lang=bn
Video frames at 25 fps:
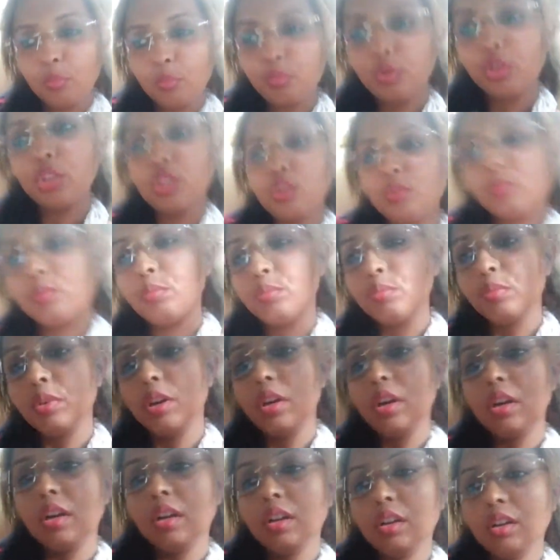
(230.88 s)
প্রথম
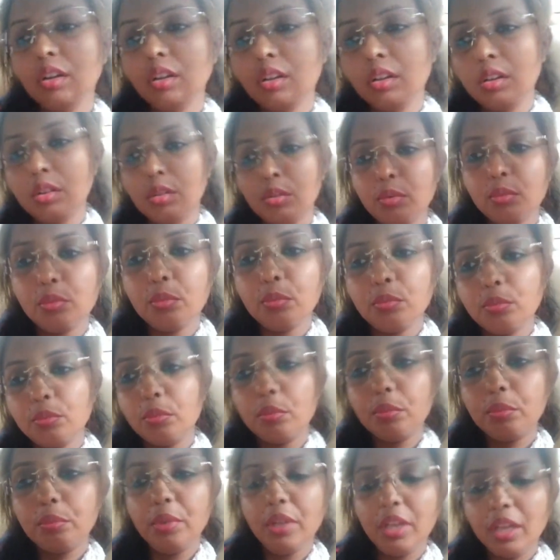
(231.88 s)

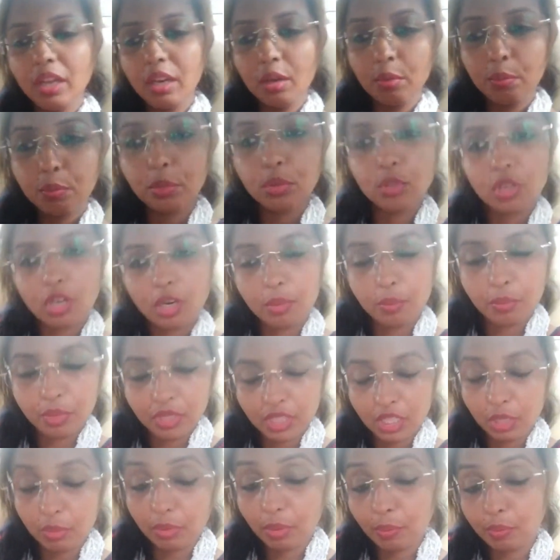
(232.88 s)
বিয়ের
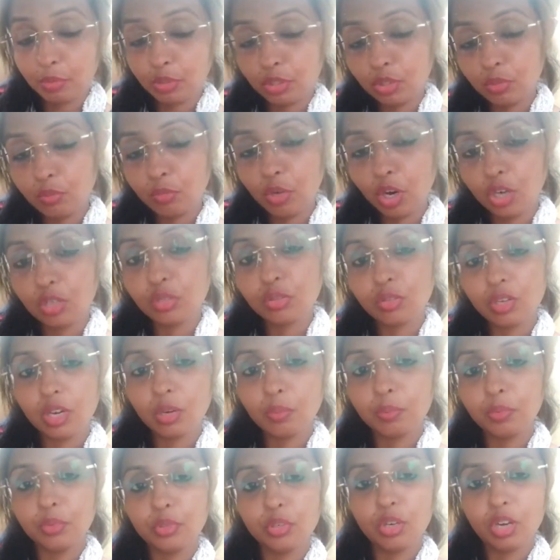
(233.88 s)
পুনরাবৃত্তি বা প্রথম ঘটনার
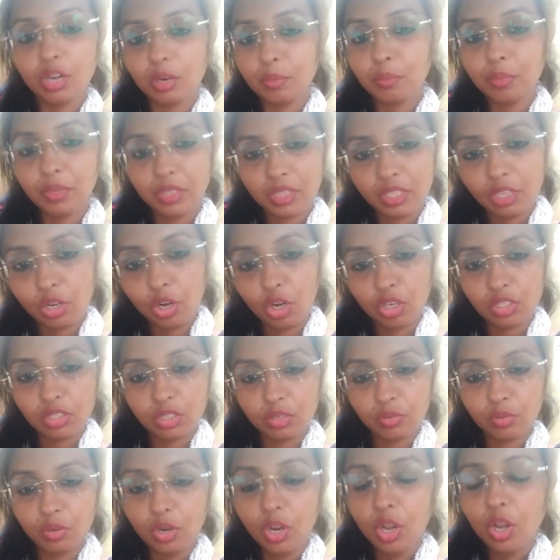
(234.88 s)
পুনরাবৃত্তি
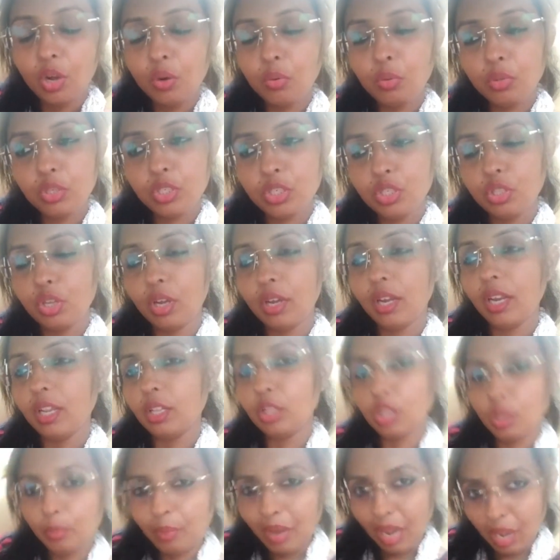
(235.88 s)
ঘটানো উচিত হয় নাই
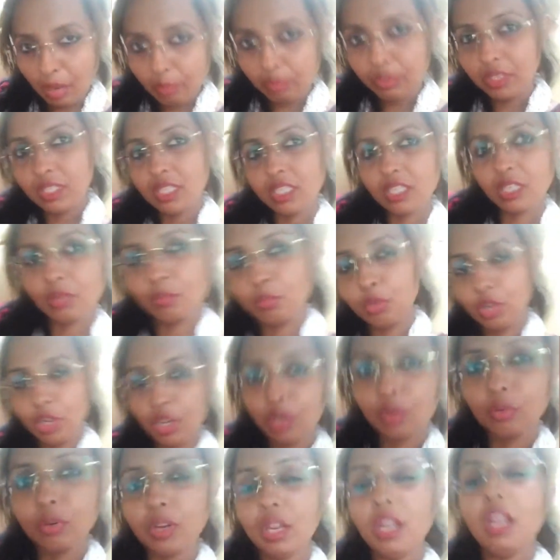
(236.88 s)
তবে আমি যেটা মনে
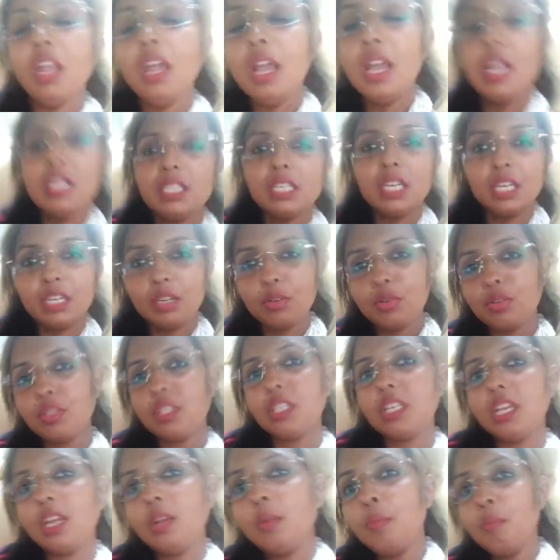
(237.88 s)
করি সেটা
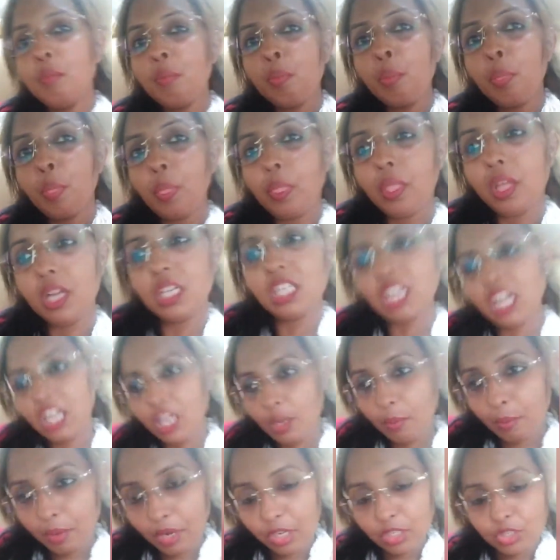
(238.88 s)
হচ্ছে
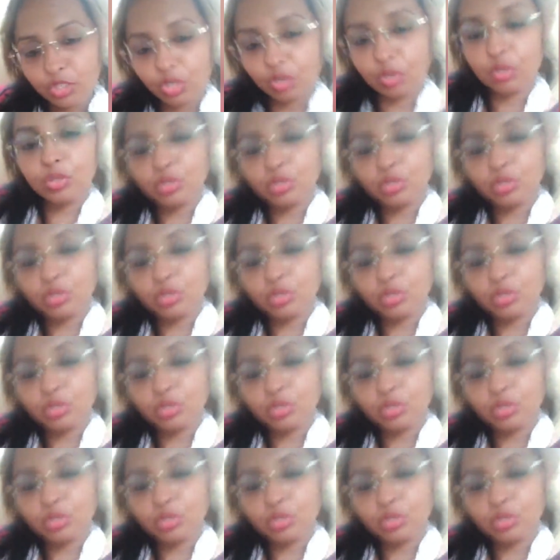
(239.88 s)
শাকিব খান যখন